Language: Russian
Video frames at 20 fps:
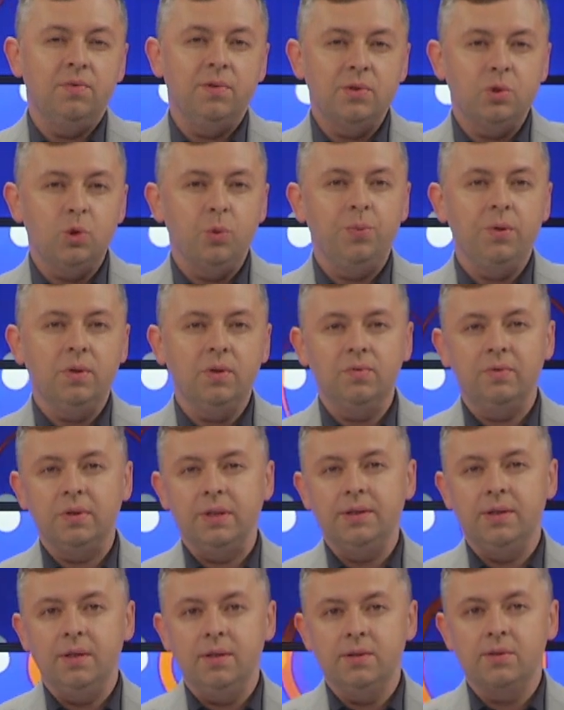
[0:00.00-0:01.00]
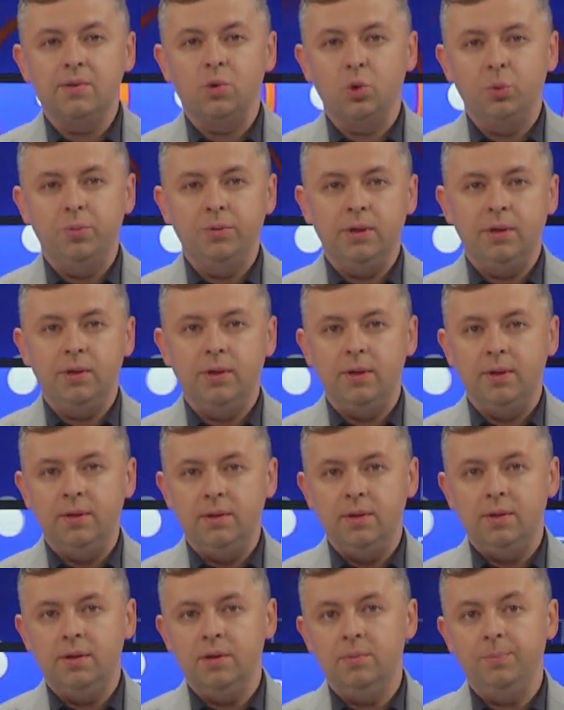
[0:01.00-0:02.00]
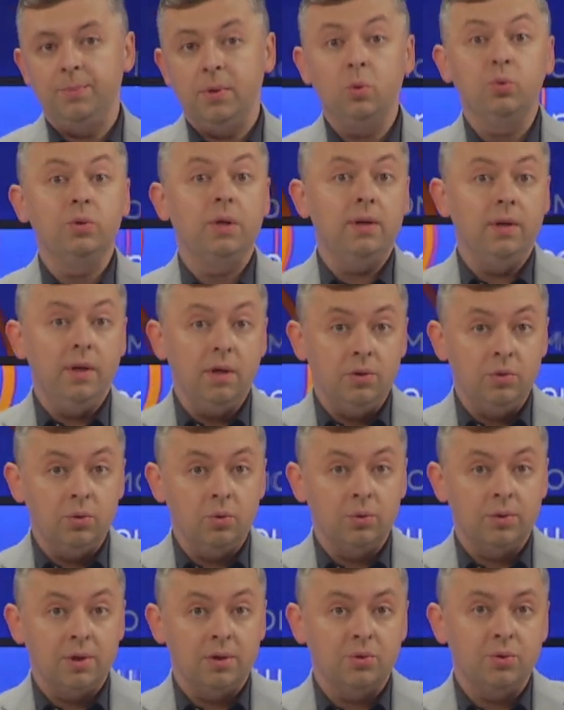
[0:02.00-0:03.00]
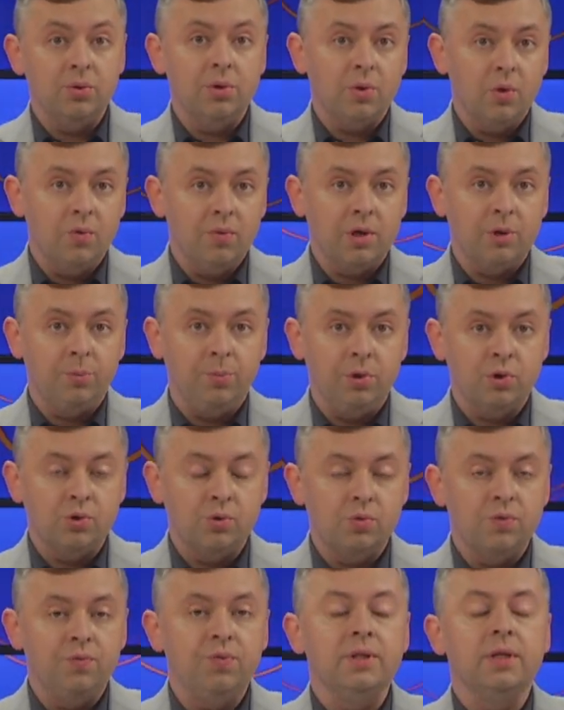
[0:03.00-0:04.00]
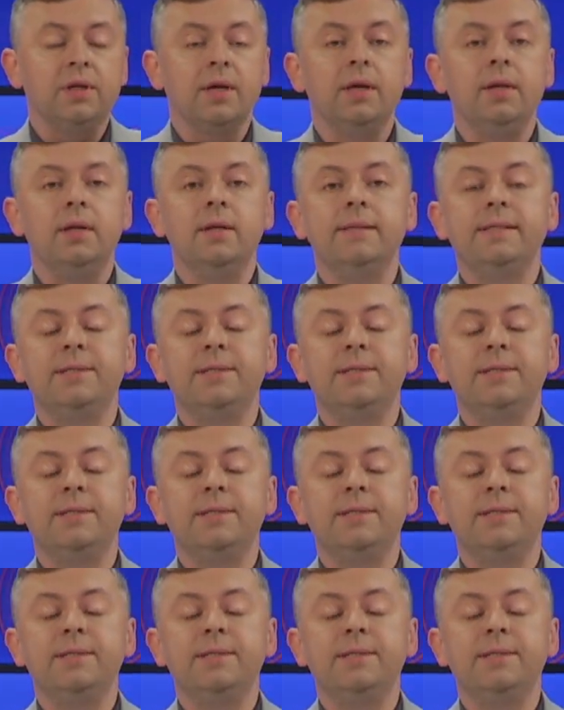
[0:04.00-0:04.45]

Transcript: выступил владелец крупной клиники по удалению. Татуировок пишут федеральные